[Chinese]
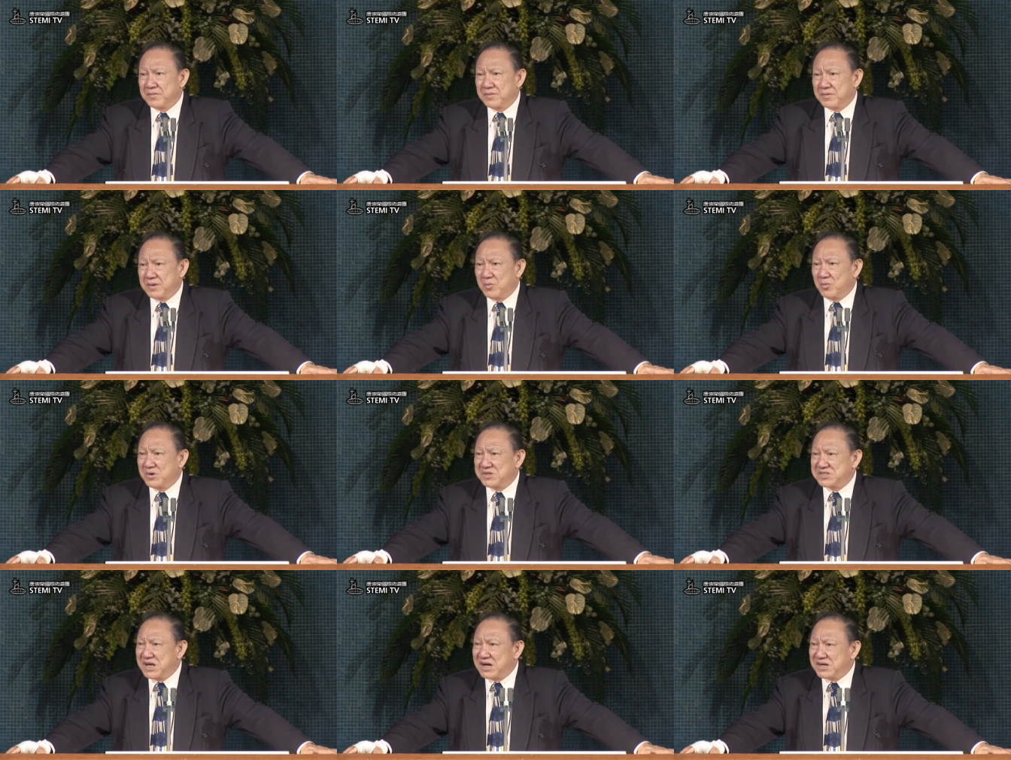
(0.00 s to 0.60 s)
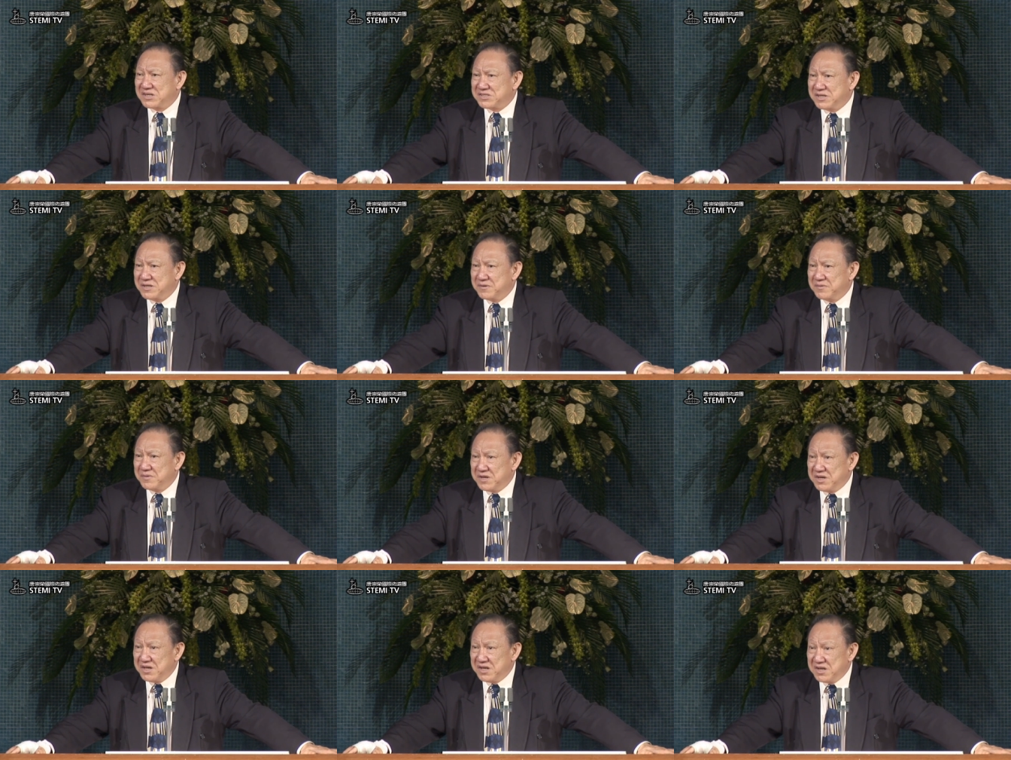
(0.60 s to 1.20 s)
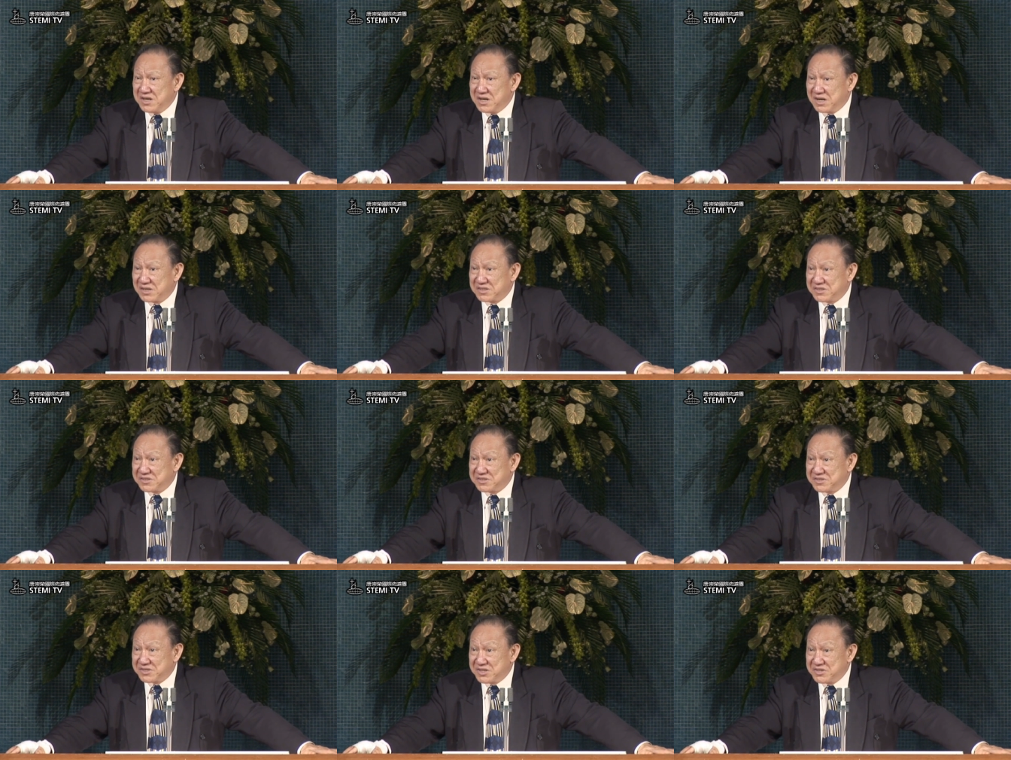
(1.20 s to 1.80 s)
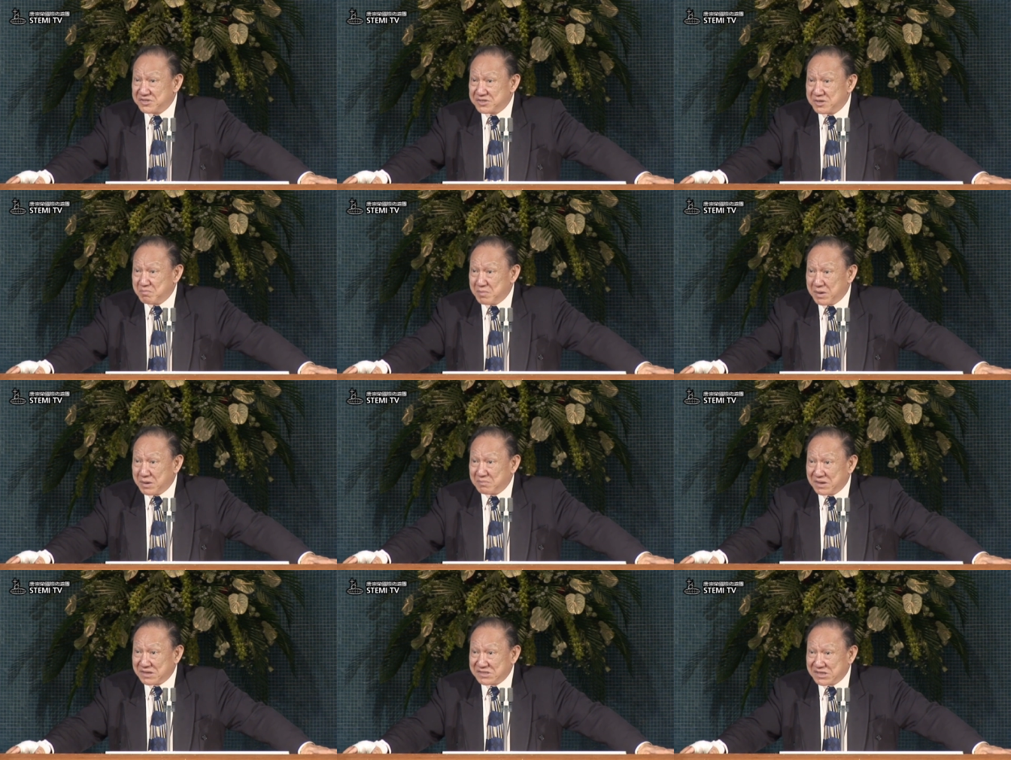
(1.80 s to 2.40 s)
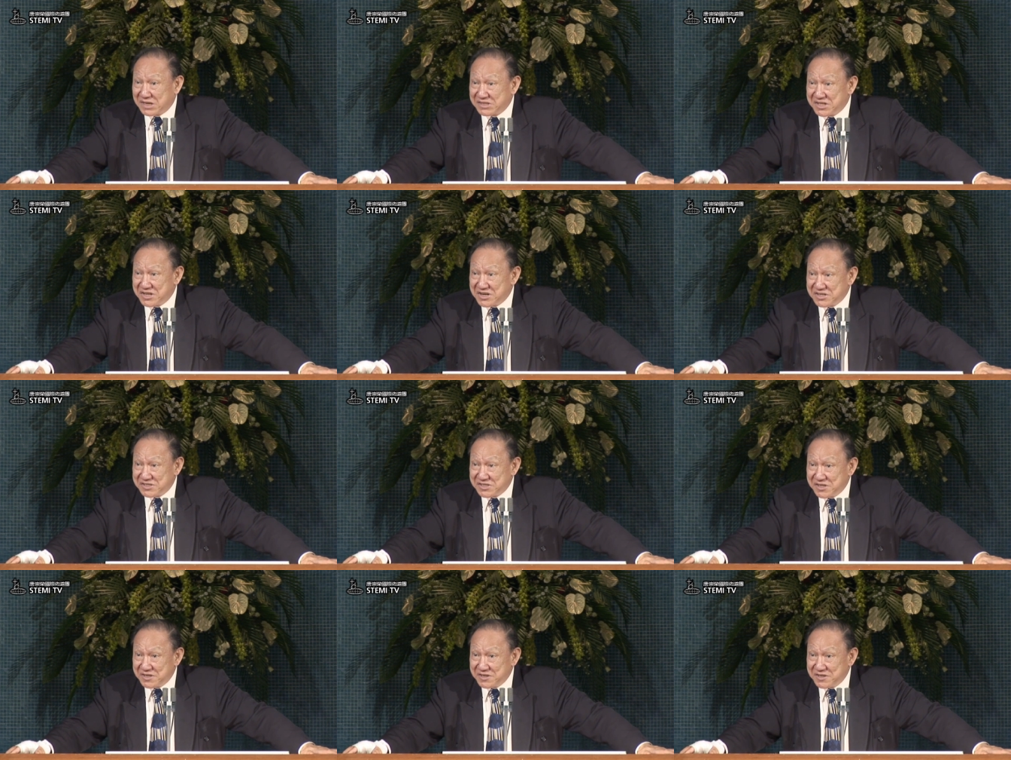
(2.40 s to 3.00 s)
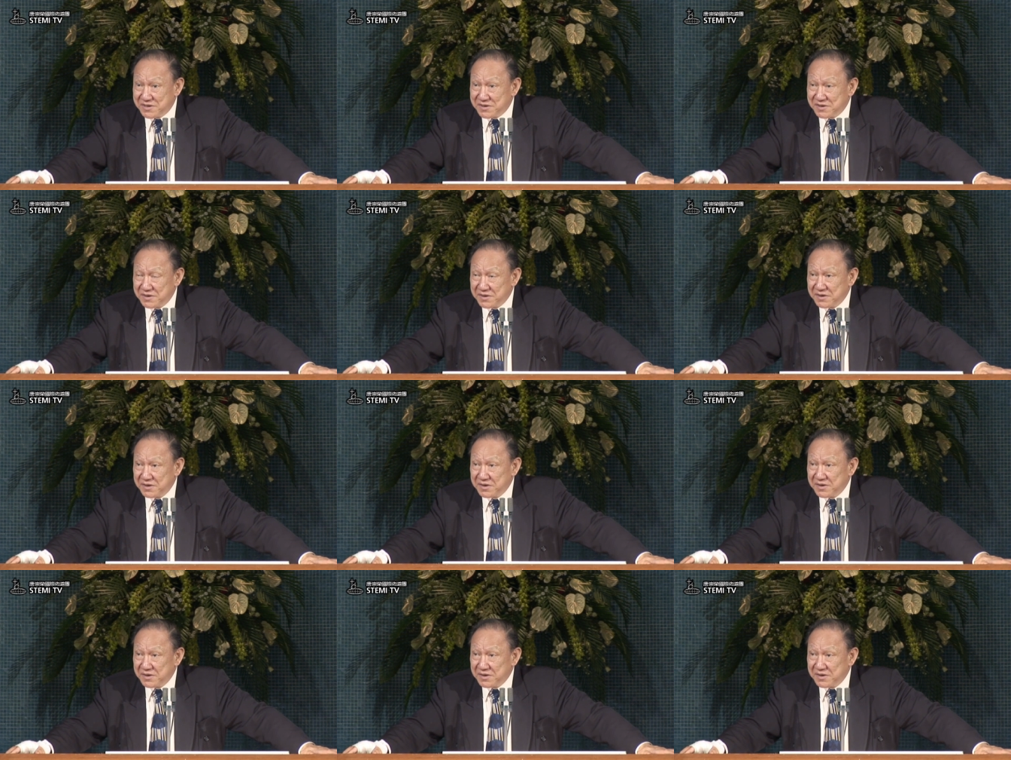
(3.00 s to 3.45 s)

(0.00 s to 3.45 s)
那我相信，伊利亚是真正明白上帝的心意。